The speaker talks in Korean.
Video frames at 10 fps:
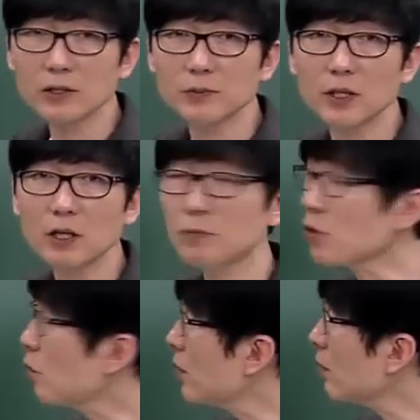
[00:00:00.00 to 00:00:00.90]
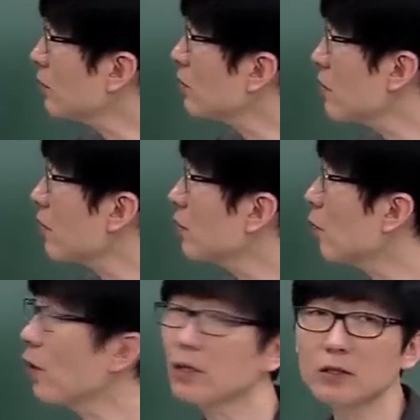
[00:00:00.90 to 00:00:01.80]
있습니다. 그럼 정부의 경제적 역할이
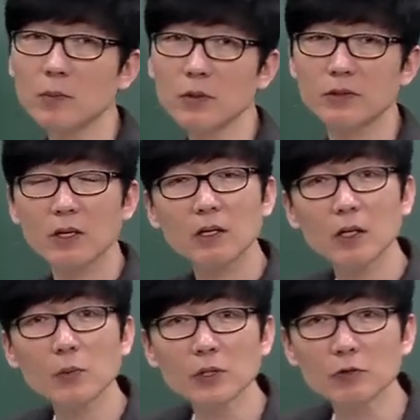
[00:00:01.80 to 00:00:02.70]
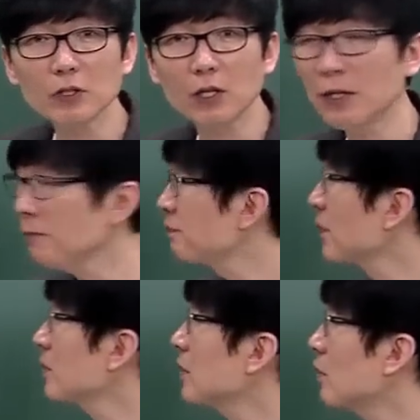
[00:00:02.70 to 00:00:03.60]
뭐가 있는지 한번 생각을 해보자, 우리가.
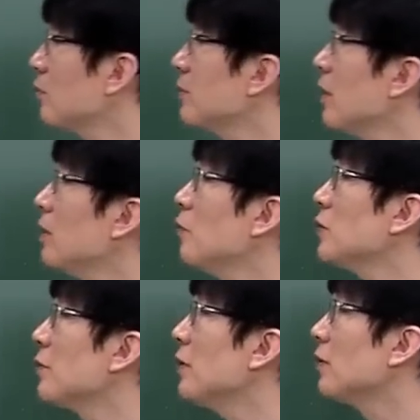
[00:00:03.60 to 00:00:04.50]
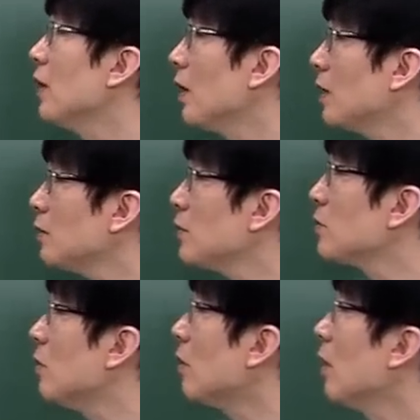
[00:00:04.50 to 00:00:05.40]
자, 여러분 생각을 해보자면 가장
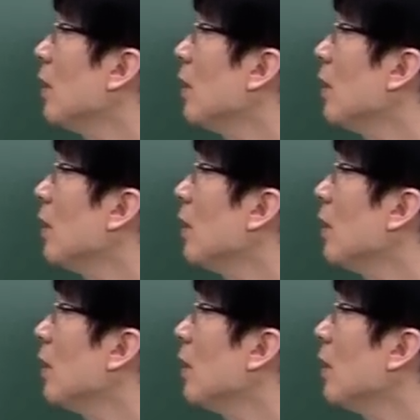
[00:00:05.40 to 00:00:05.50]
먼저